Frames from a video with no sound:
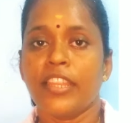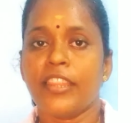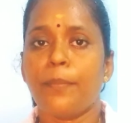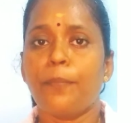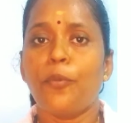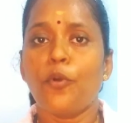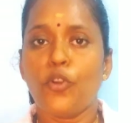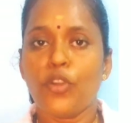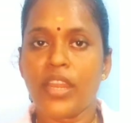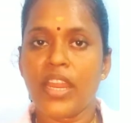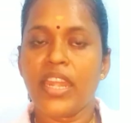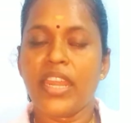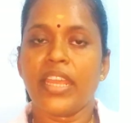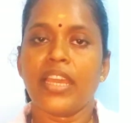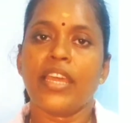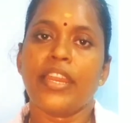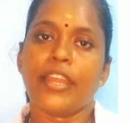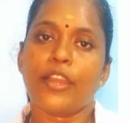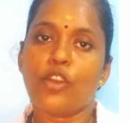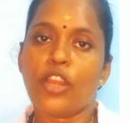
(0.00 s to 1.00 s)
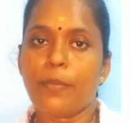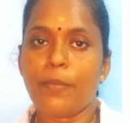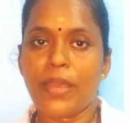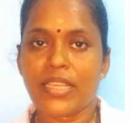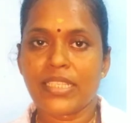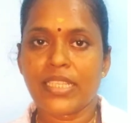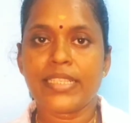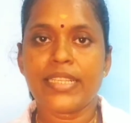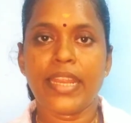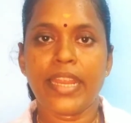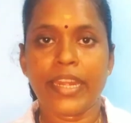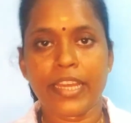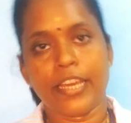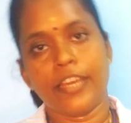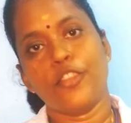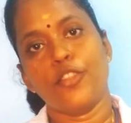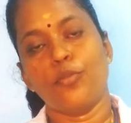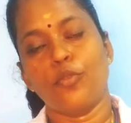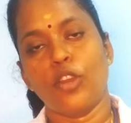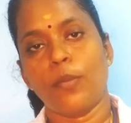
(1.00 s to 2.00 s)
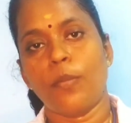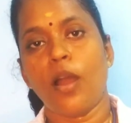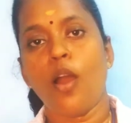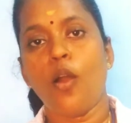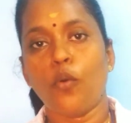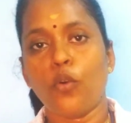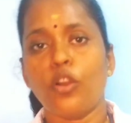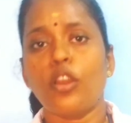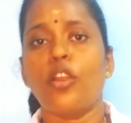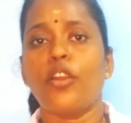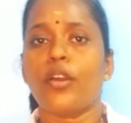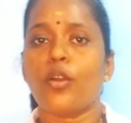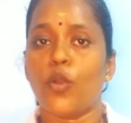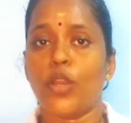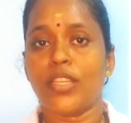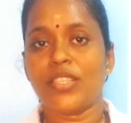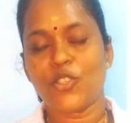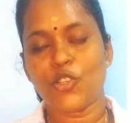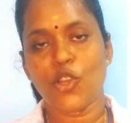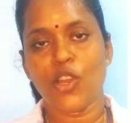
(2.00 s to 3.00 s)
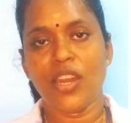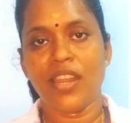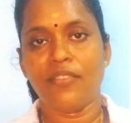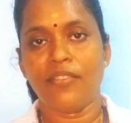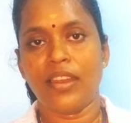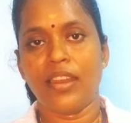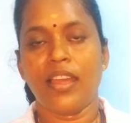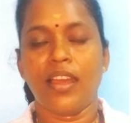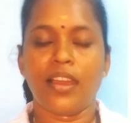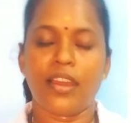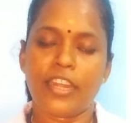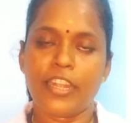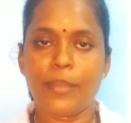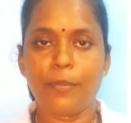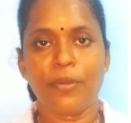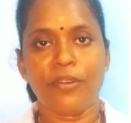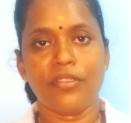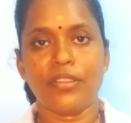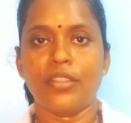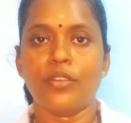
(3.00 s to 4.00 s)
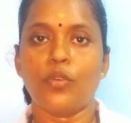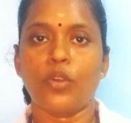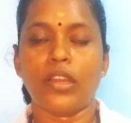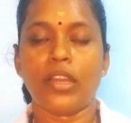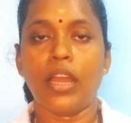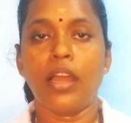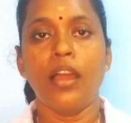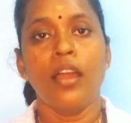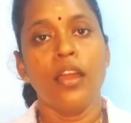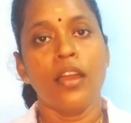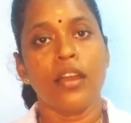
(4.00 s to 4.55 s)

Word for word: இந்த பூண்டை நீங்க ரெகுலர் பேசிஸ்ல எடுக்கிறது மூலமா உங்களோட கொலஸ்ட்ரால் லெவல்ல கண்டிப்பா வந்து உங்களுக்கு